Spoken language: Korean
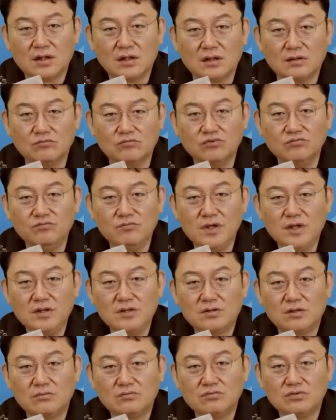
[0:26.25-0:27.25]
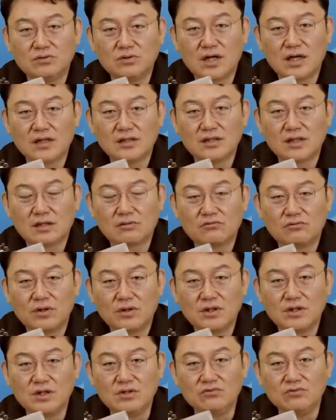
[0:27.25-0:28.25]
어, 문민 정부가
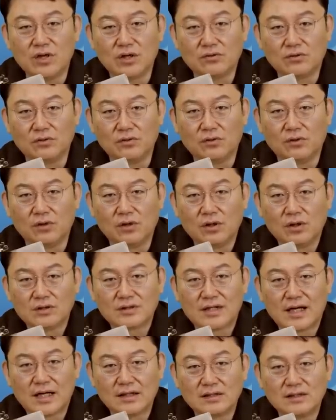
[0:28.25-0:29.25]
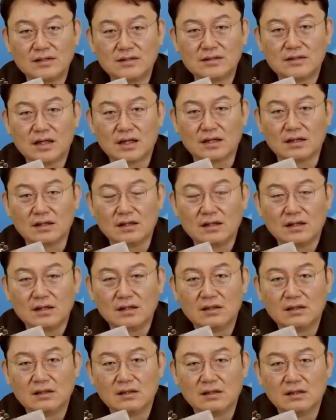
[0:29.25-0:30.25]
시작된 이후에도 사실상
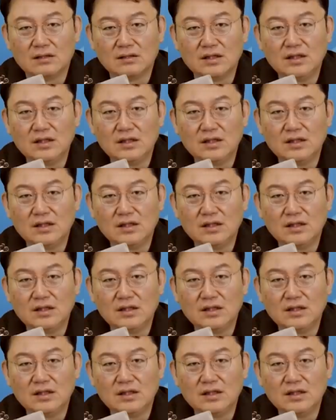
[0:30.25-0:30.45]
어,